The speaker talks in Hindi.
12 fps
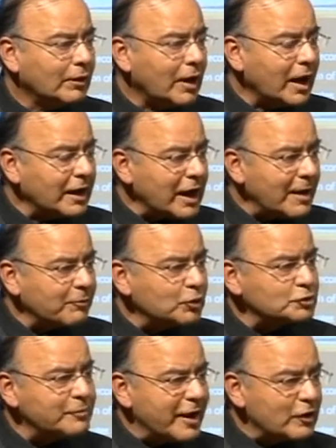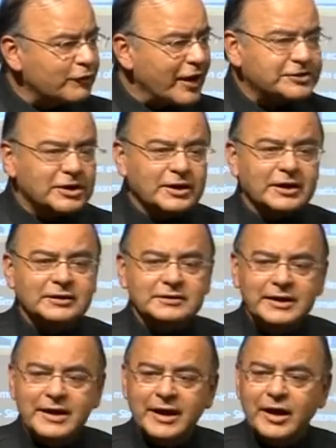अगर आप कुछ मैन्युफैक्चर
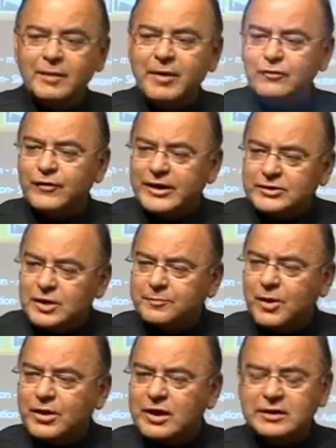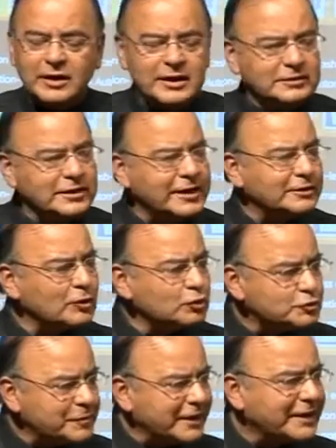करते हैं या मैन्युफैक्चर प्रोडक्ट खरीदते हैं तो
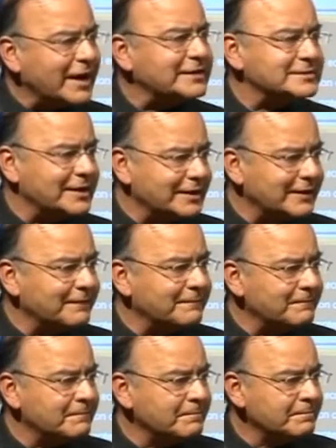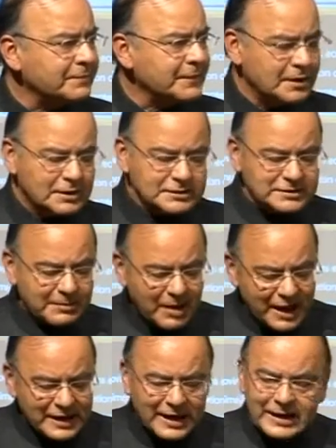उस पर टैक्स है
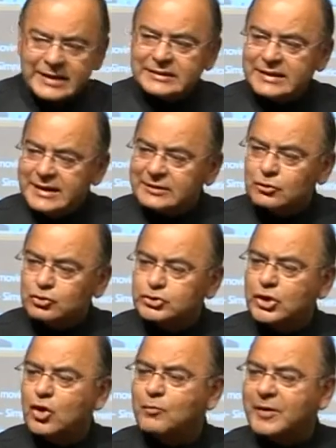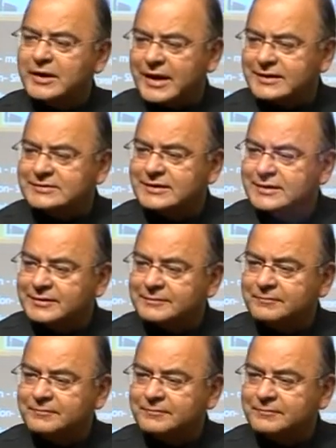सामान खरीदते हैं तो उसके ऊपर टैक्स है